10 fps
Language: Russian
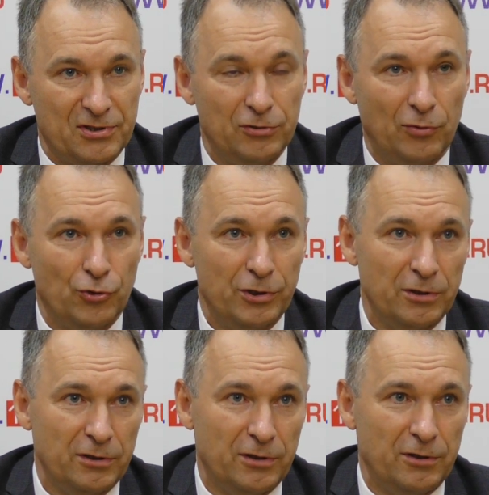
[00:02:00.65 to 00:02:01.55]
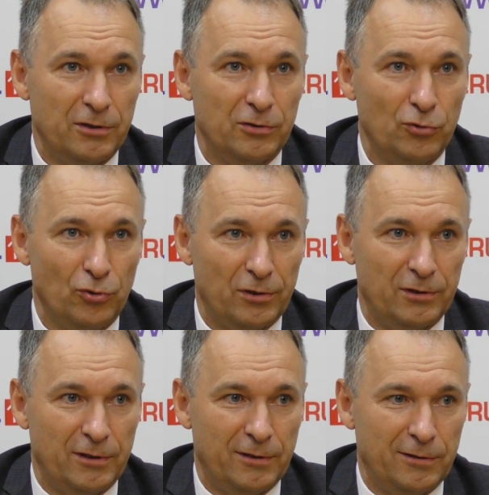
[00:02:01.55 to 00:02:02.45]
с главой э,
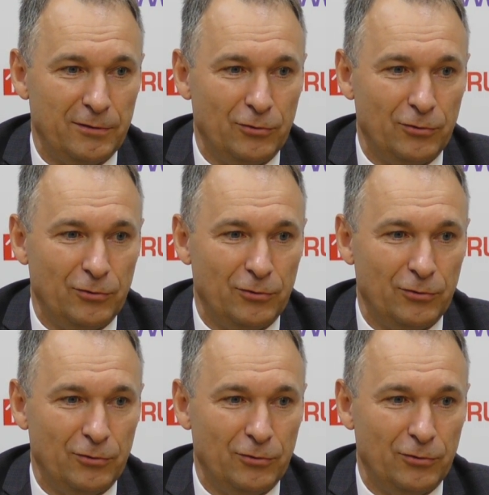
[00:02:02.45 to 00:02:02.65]
города.